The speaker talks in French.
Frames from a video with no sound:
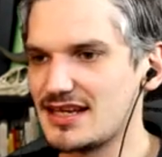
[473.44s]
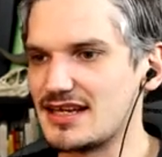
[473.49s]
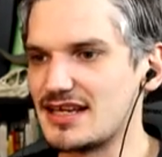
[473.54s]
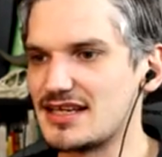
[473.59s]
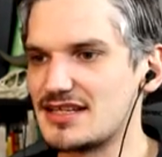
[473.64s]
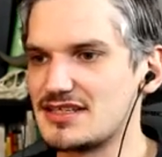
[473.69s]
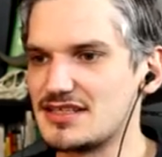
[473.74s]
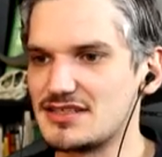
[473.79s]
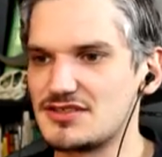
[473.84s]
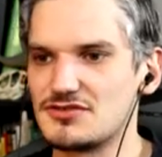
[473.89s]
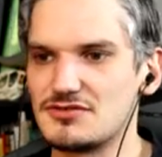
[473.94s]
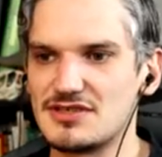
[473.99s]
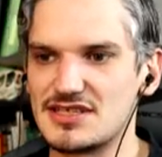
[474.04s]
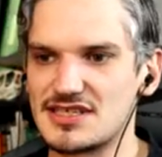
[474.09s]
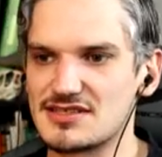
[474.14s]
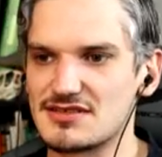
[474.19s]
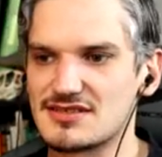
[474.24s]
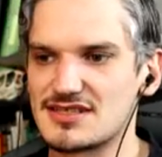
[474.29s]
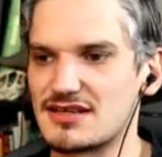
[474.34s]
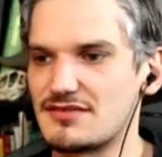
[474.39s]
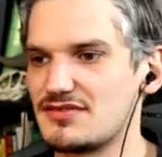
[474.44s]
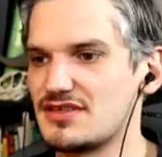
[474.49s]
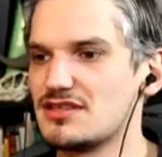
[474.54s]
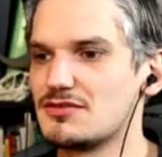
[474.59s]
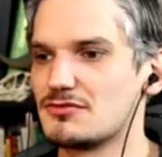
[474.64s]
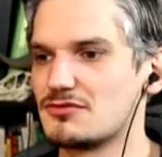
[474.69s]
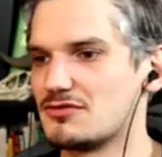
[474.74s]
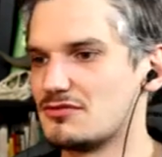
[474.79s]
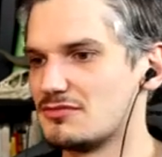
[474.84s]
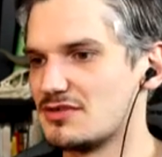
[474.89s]
et qui est une licence à vie.
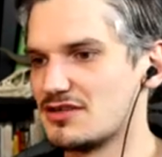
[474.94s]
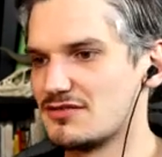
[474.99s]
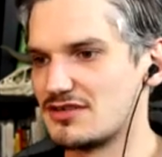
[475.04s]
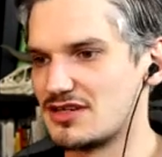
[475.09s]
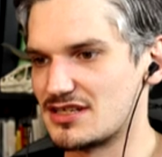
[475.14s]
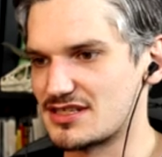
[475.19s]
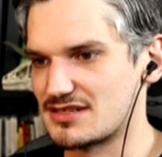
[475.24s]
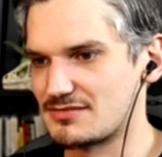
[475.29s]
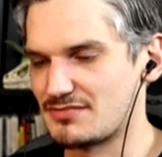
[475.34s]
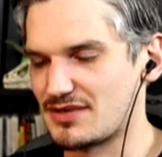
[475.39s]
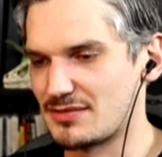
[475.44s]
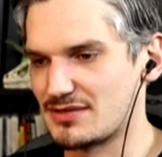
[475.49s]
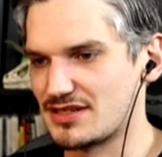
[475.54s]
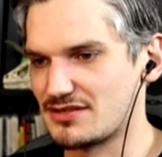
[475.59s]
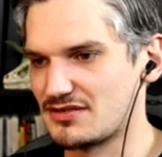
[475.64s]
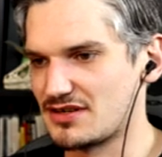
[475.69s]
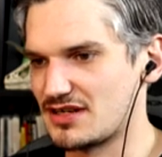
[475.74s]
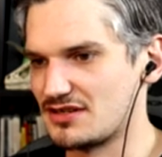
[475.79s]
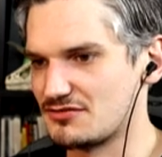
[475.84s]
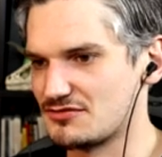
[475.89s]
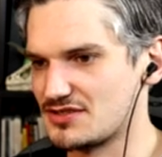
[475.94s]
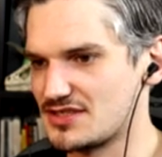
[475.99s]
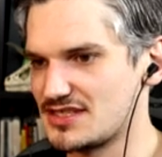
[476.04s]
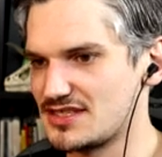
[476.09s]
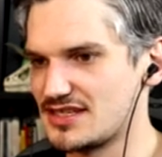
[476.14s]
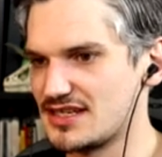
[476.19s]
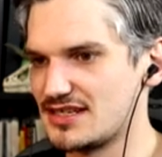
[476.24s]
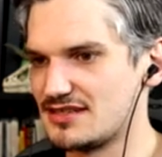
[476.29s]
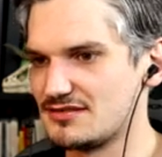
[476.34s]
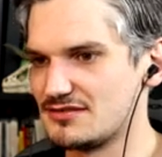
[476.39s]
Donc au moins, voilà, ça me permet d'avoir un
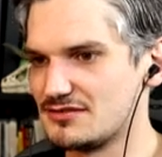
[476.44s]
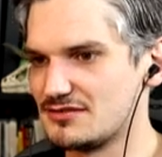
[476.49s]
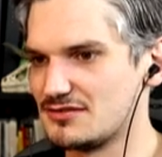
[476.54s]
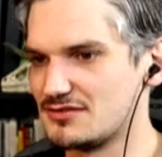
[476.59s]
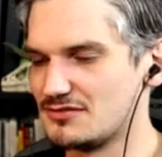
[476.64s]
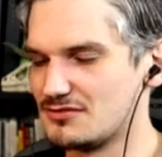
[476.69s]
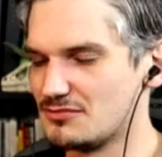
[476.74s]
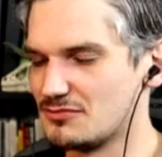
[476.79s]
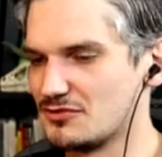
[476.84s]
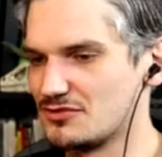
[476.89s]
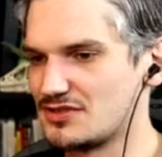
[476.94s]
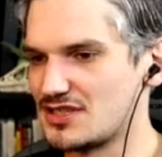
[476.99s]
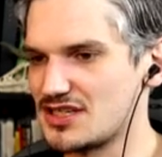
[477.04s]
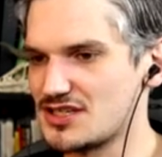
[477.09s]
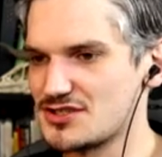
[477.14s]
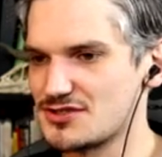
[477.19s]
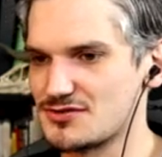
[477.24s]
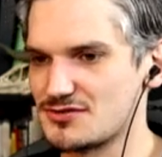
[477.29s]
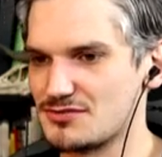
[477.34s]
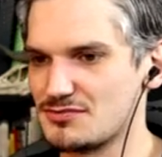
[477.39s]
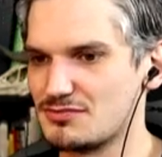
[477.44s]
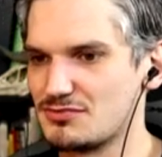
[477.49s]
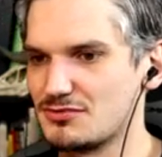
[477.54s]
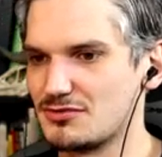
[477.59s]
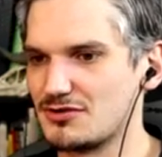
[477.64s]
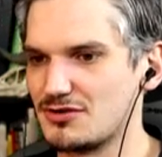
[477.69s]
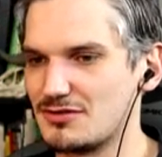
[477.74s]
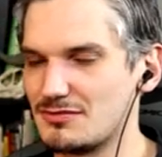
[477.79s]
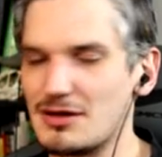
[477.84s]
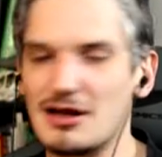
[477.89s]
logiciel euh, de montage euh,
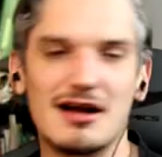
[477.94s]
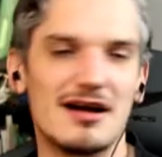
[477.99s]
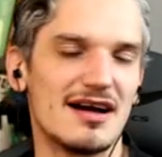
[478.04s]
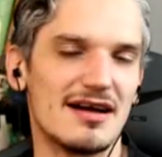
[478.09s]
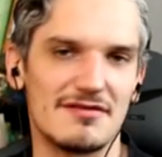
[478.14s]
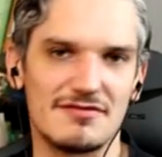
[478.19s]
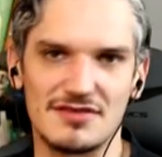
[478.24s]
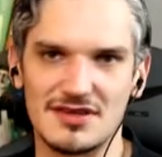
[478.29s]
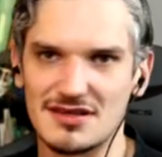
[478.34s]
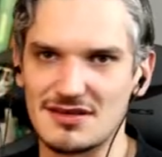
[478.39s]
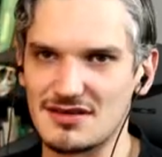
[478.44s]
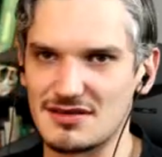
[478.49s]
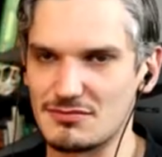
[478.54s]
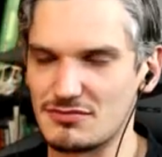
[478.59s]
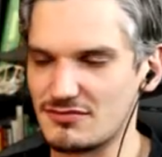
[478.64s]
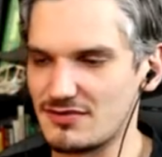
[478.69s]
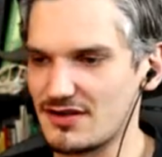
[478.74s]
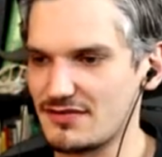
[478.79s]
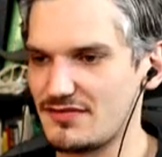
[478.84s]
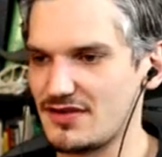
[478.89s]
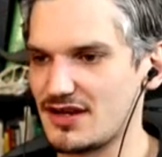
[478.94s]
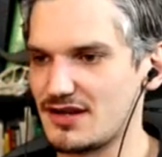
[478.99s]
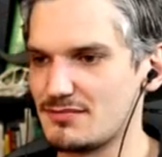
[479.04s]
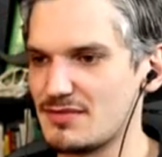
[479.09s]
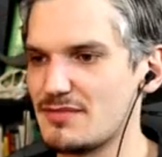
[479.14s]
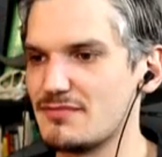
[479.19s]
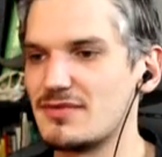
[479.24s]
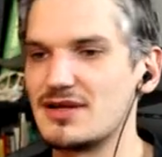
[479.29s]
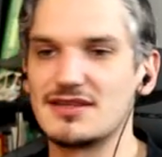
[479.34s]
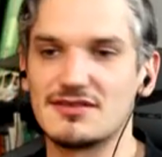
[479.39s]
pour euh, bah, à vie et pouvoir faire
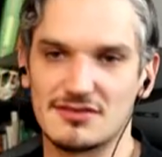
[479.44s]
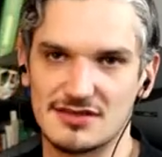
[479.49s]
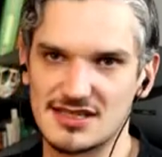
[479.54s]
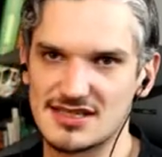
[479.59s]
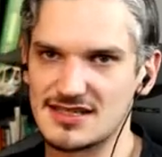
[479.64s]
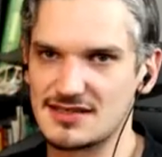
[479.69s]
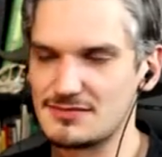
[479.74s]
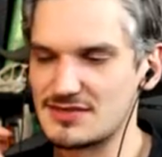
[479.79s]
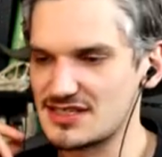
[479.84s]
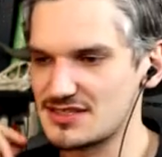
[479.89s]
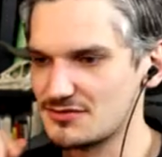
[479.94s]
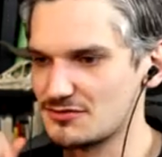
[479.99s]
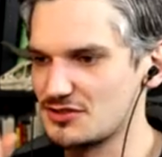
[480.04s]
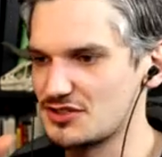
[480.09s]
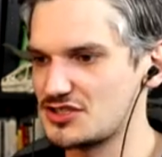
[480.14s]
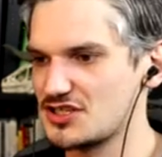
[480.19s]
même maintenant des animations.